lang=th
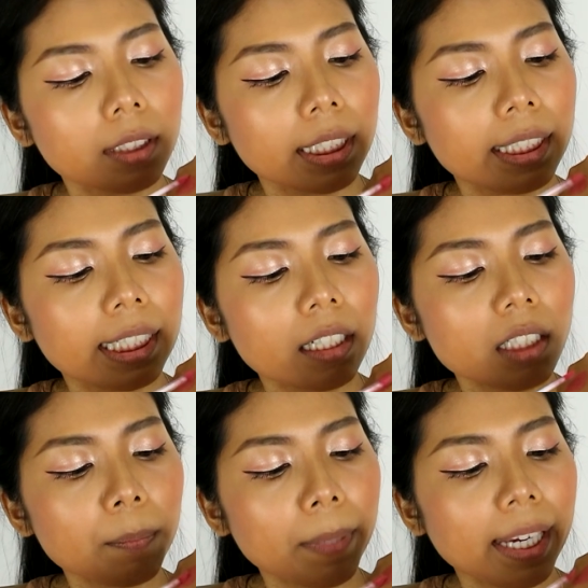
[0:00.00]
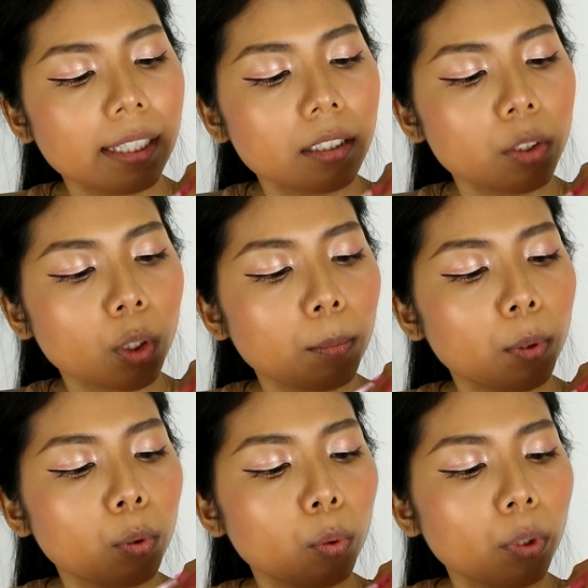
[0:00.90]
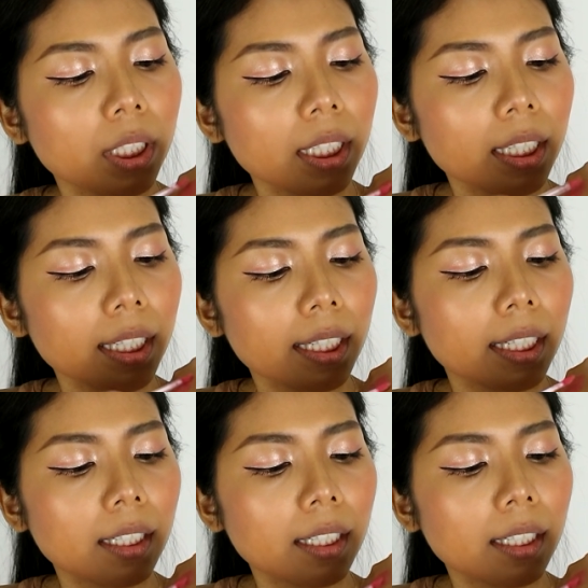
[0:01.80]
สีนี้ก็จะเป็นชมพูที่